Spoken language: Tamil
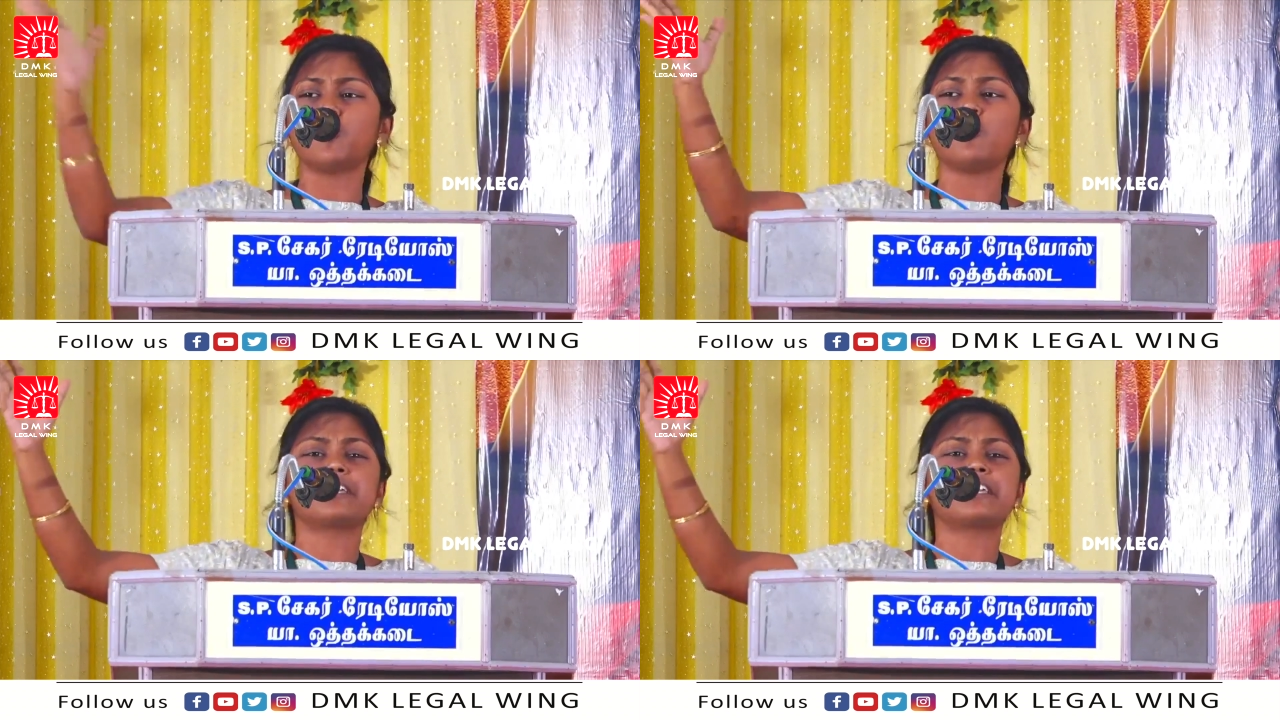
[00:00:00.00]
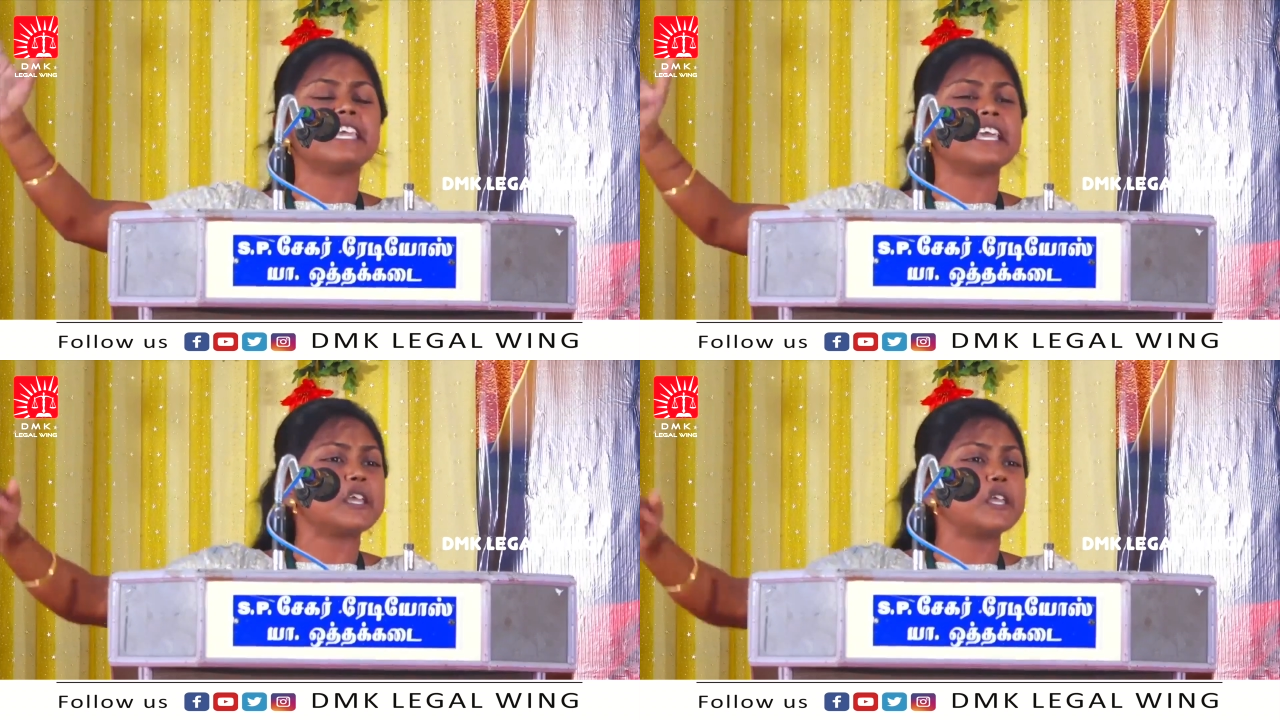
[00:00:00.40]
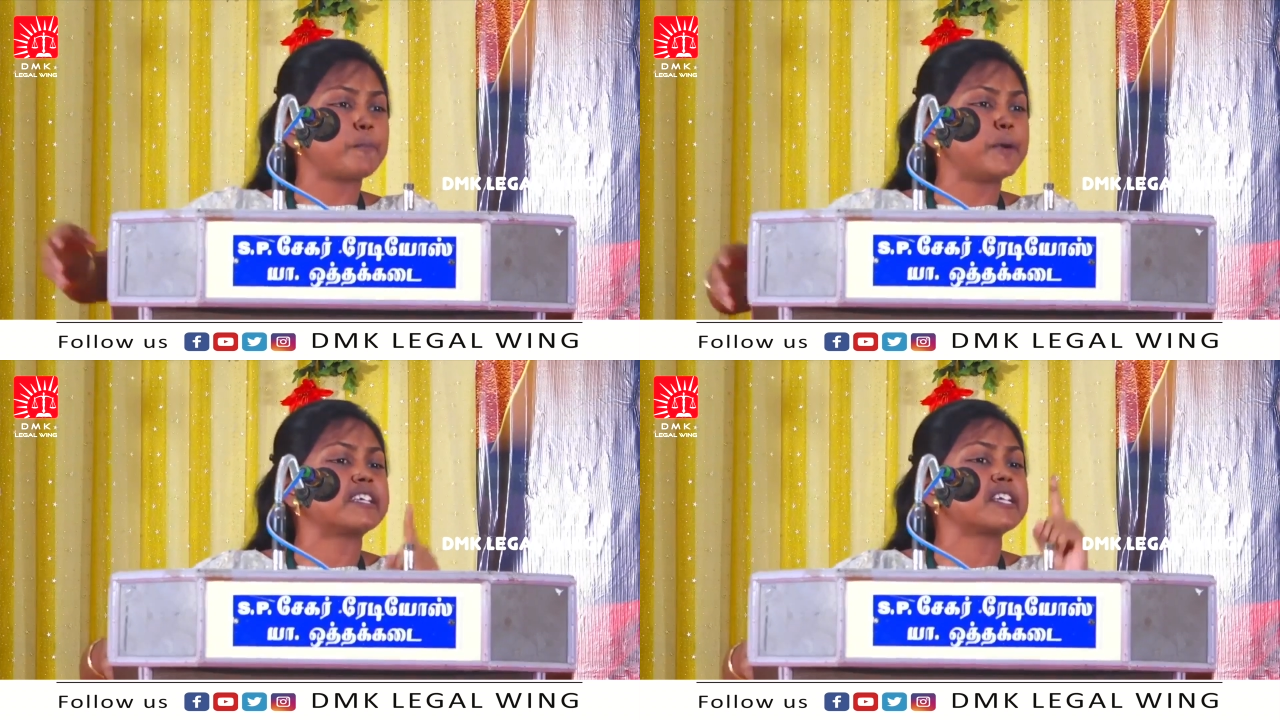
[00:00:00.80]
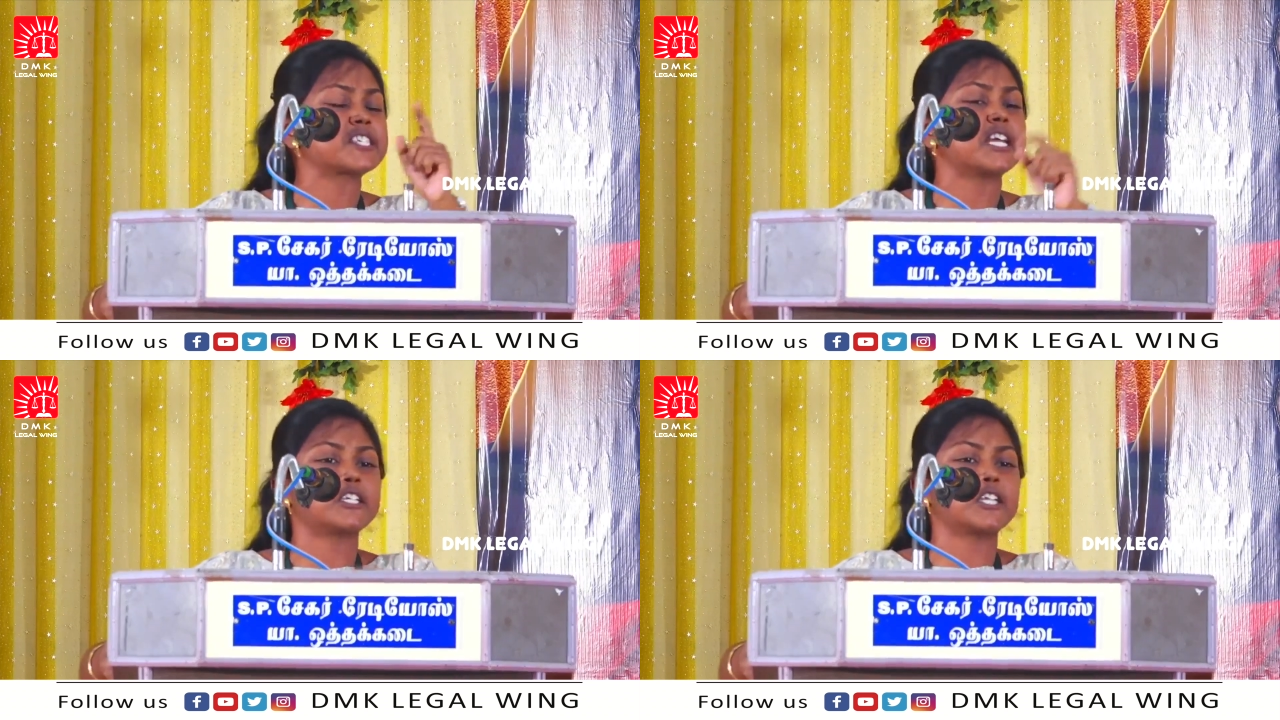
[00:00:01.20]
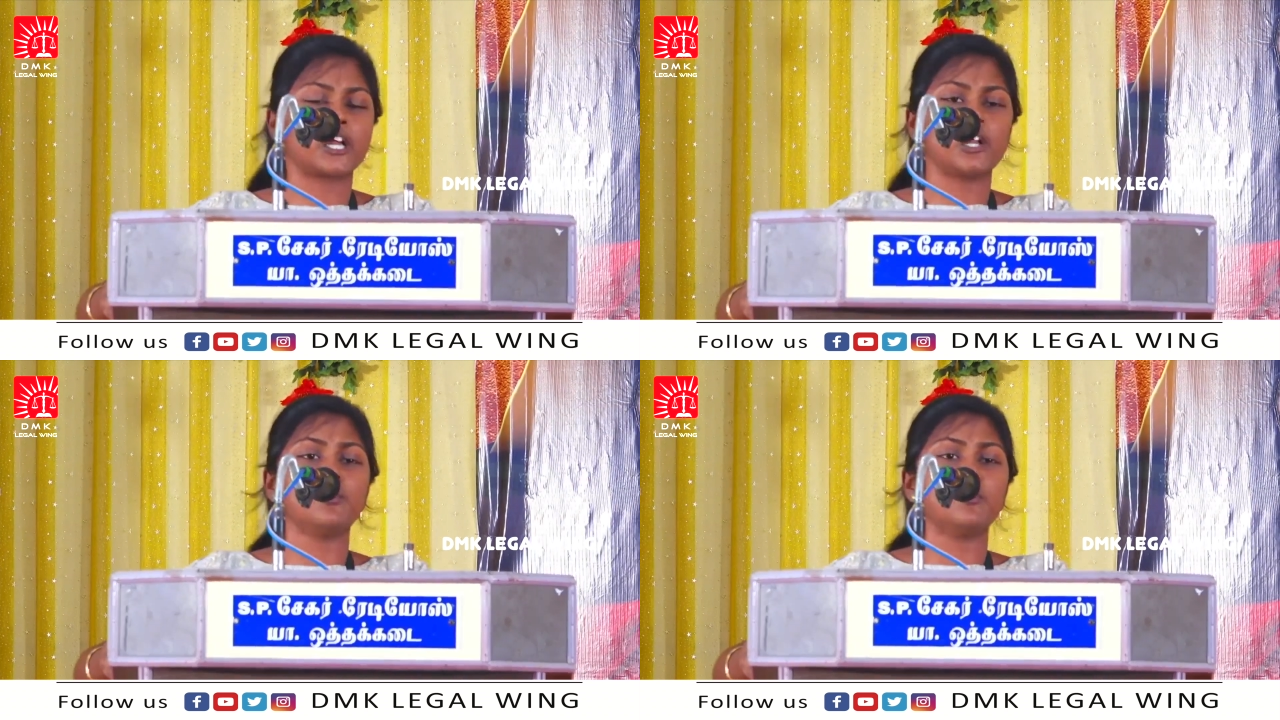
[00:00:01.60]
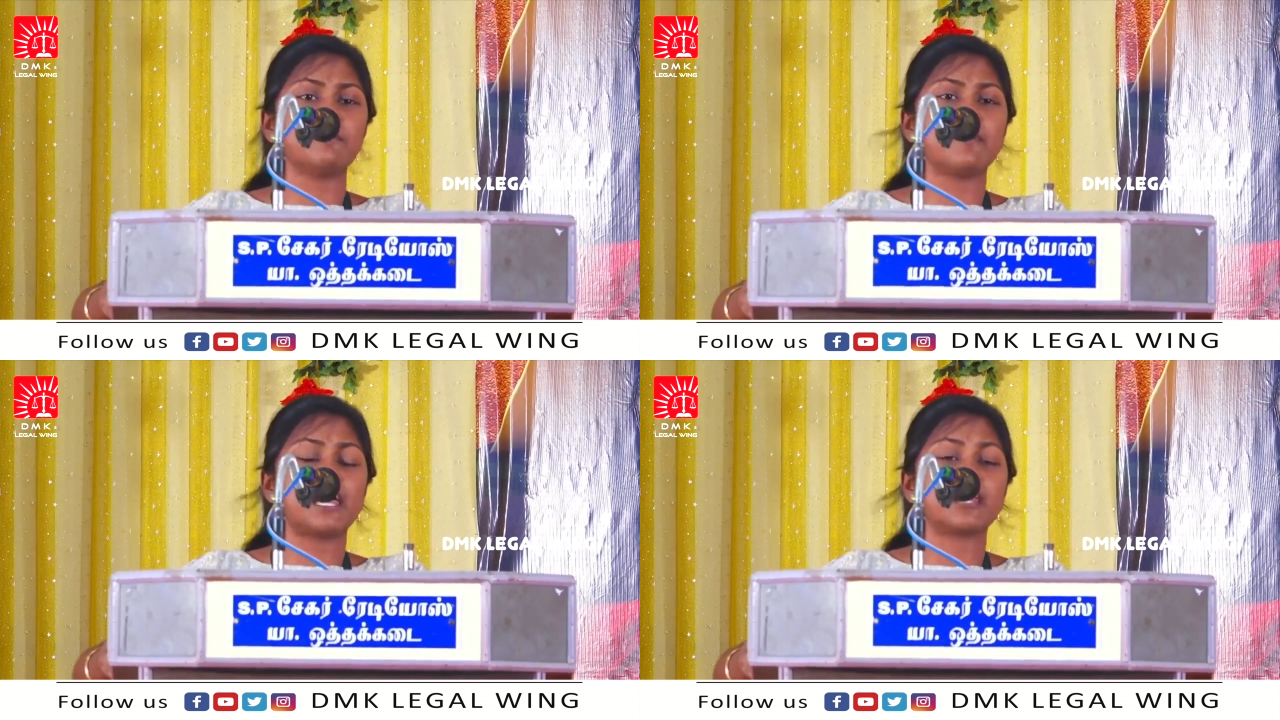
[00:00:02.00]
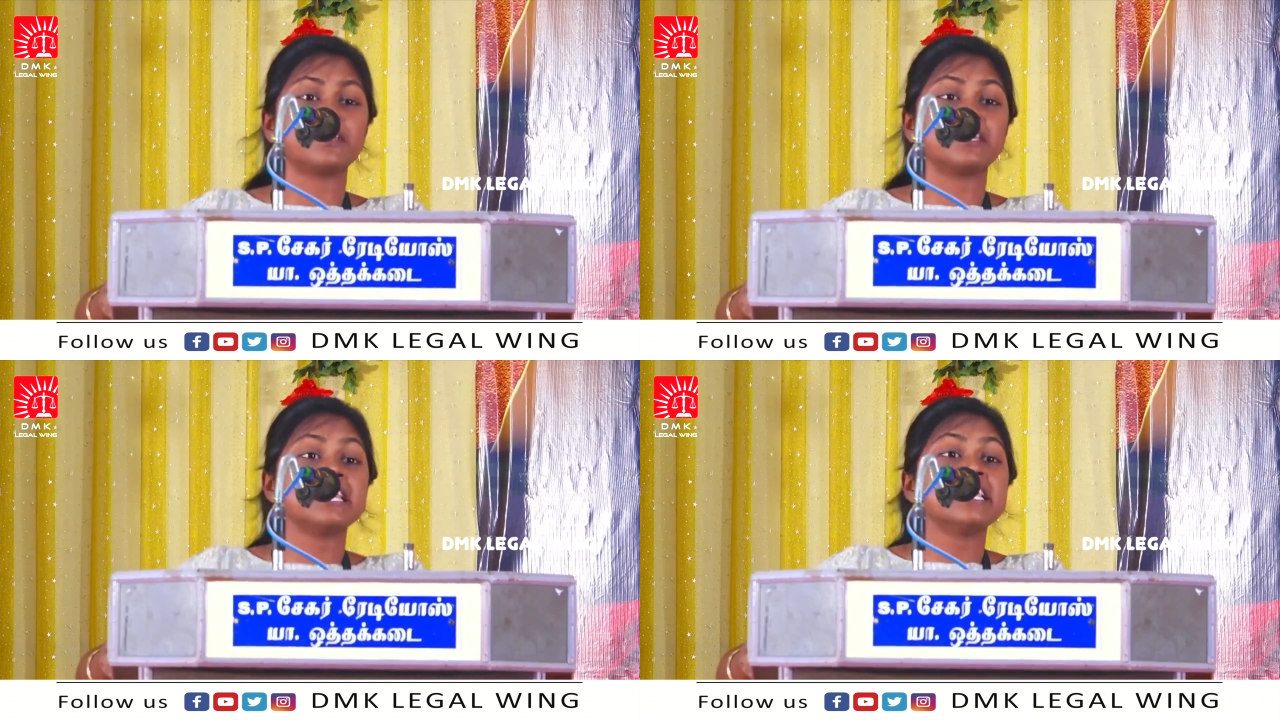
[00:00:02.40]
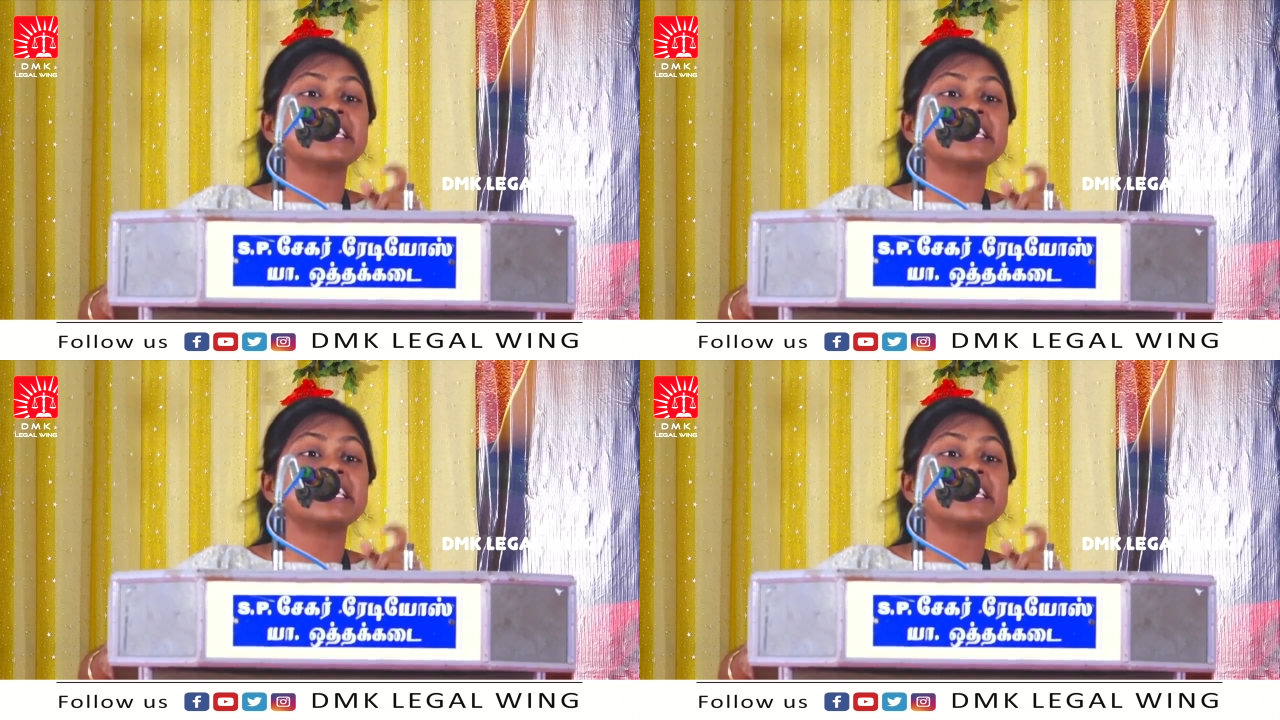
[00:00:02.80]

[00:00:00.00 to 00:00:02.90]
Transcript: தூக்கி எறியப்பட்ட சட்டக்கல்லூரி மாணவன்